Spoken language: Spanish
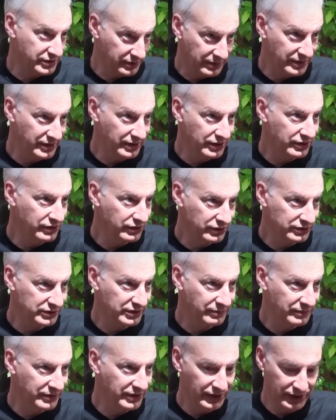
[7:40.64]
que se venden en
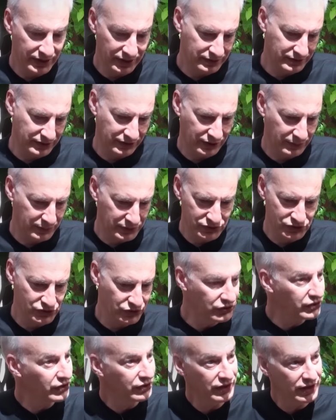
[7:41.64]
Norteamérica, te repito,
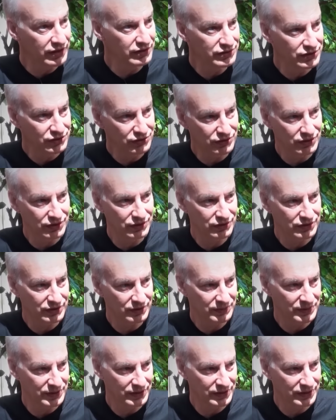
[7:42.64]
son idénticos a los que